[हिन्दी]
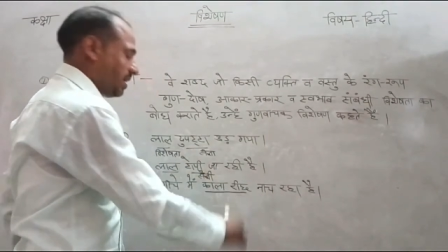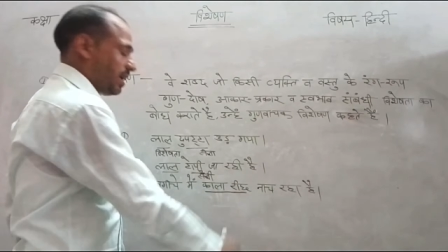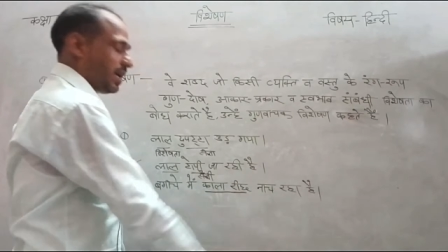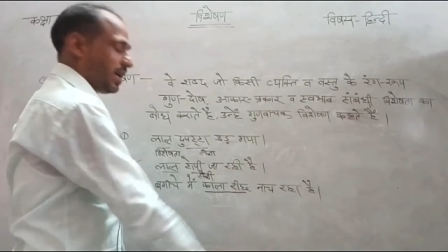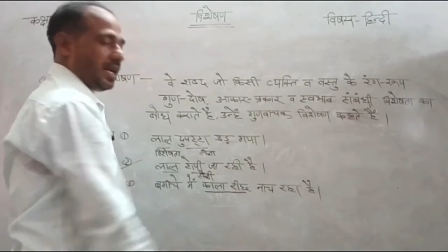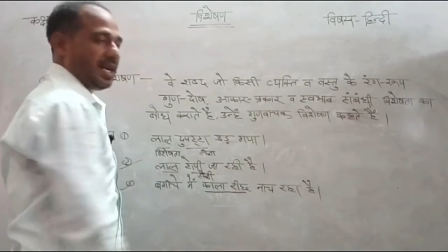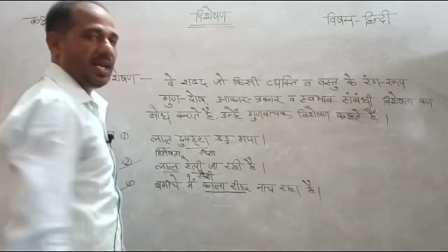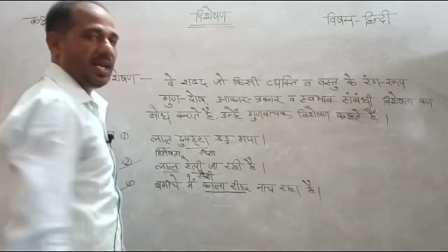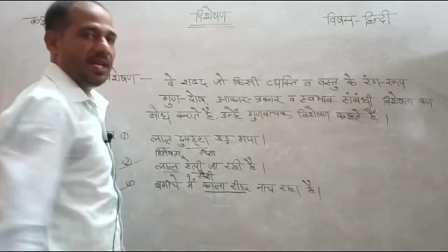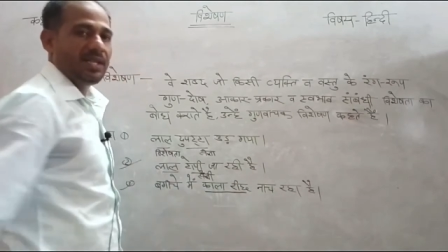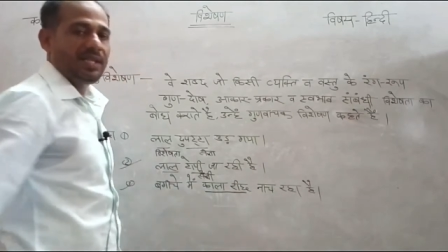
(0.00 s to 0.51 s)

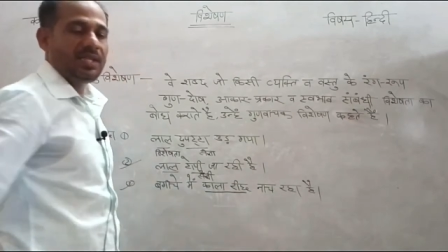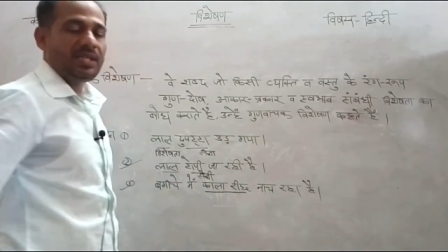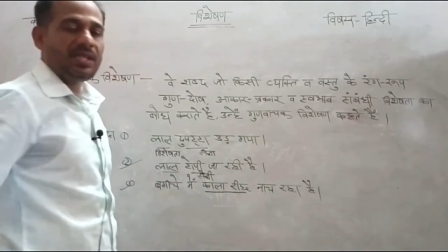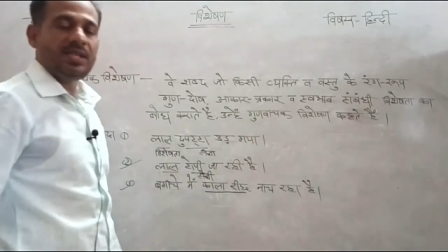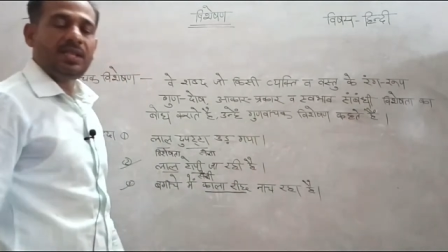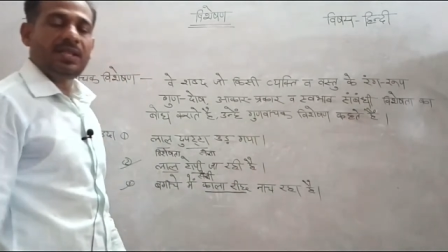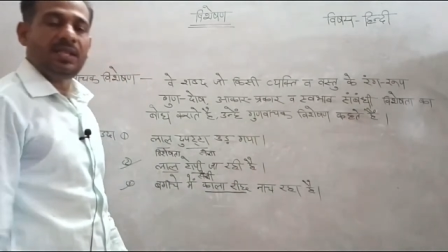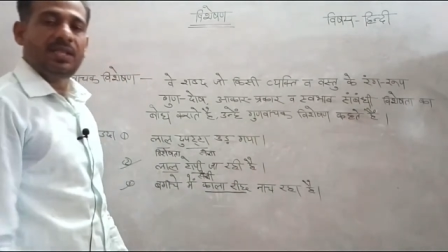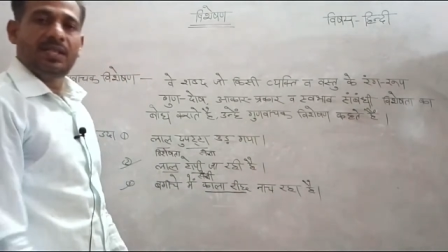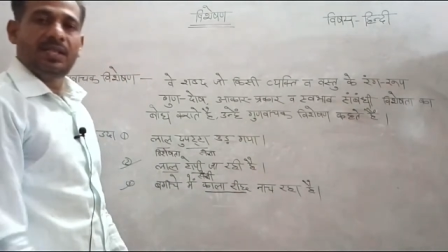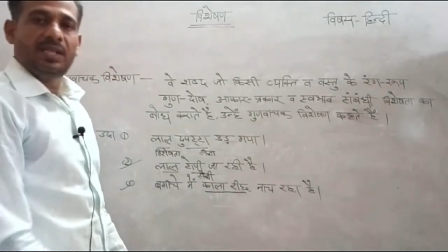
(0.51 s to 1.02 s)
काला
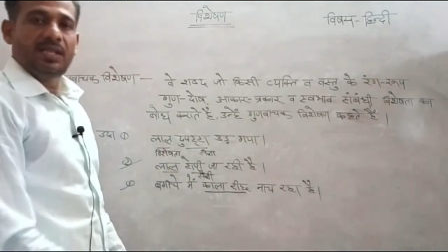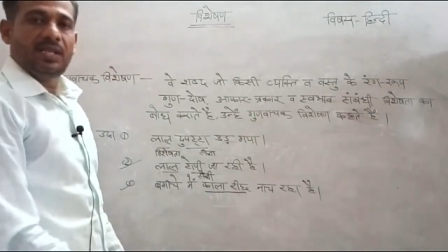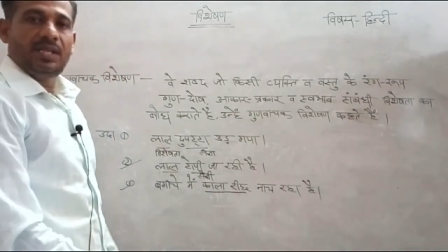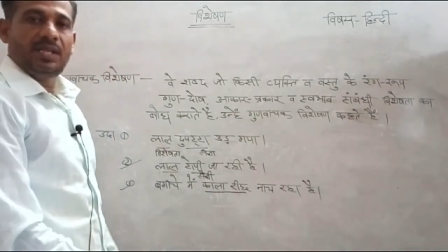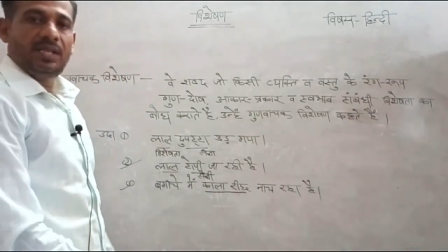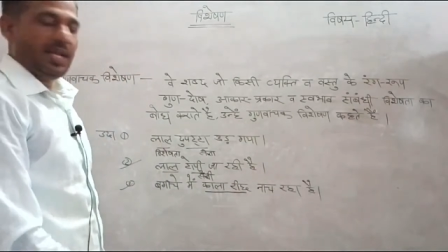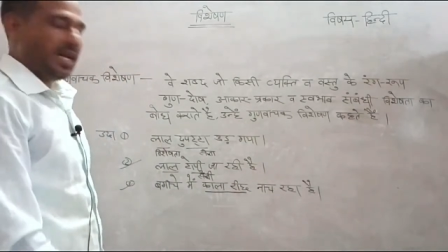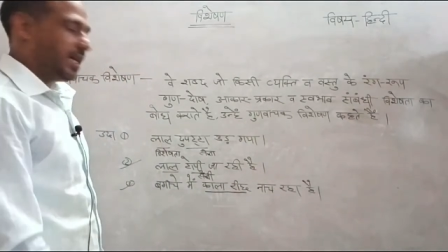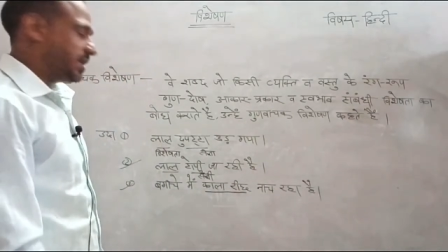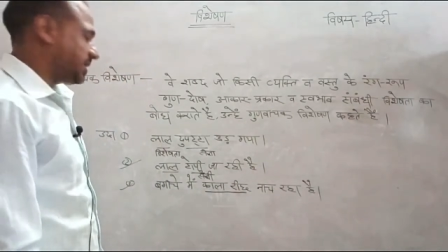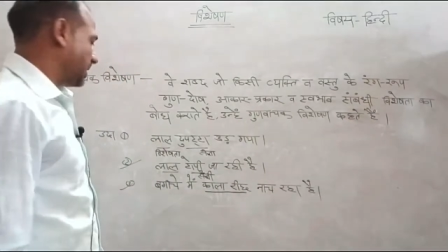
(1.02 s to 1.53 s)
रीछ
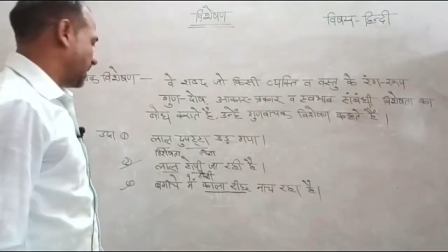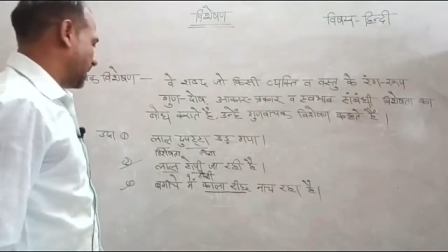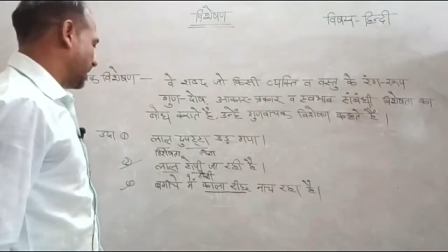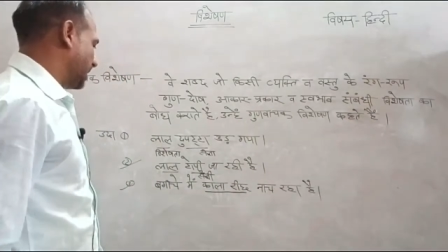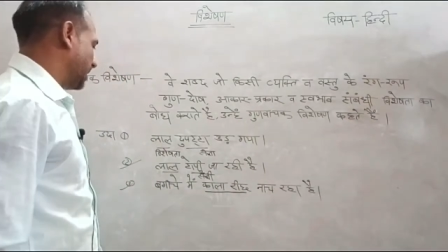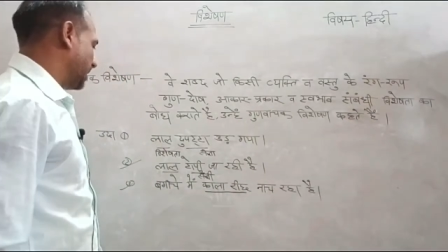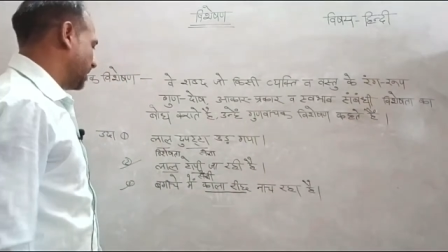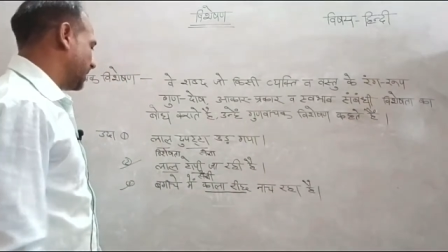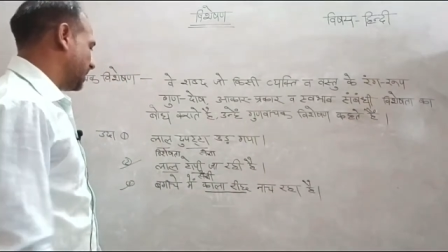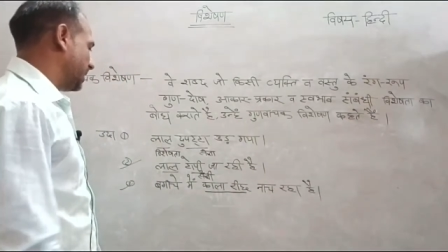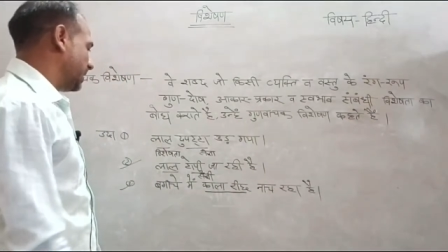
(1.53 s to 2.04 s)
नाच
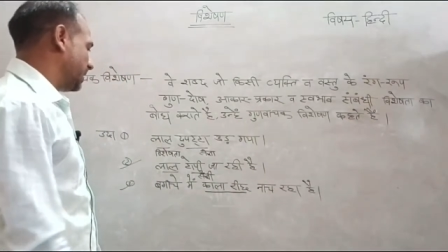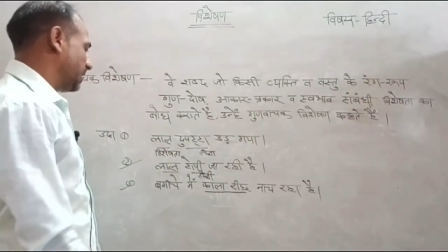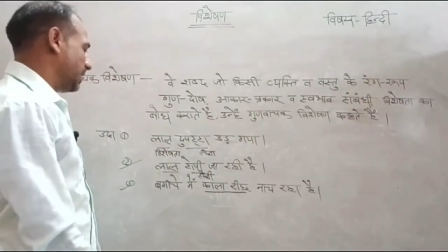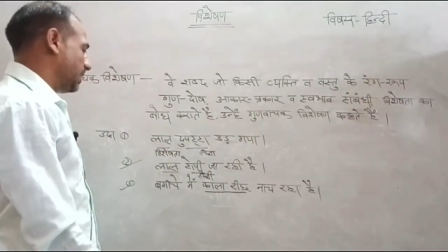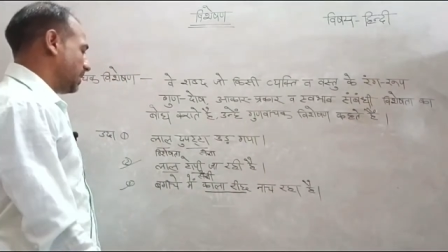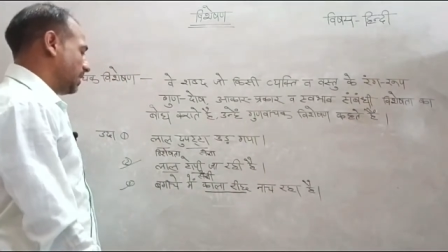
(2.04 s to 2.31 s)
रहा है